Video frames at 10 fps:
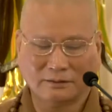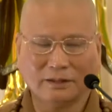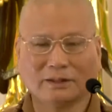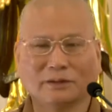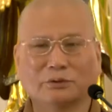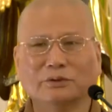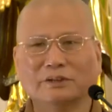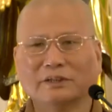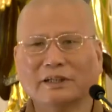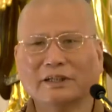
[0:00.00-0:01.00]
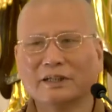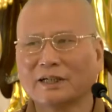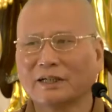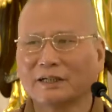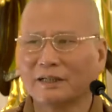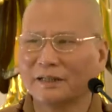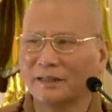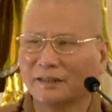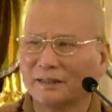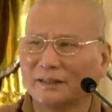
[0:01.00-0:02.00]
讲给孙子听啊，
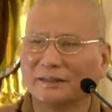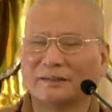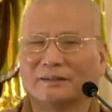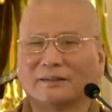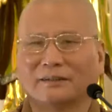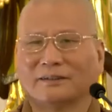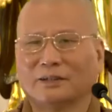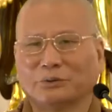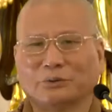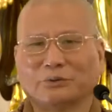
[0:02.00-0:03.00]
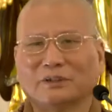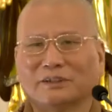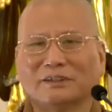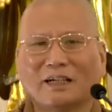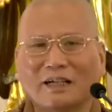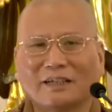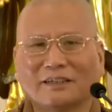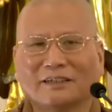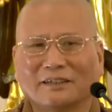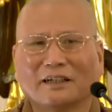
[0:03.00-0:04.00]
教孙子啊
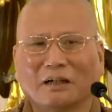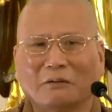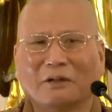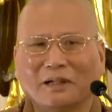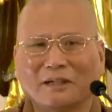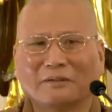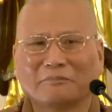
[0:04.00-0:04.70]
也很好啊。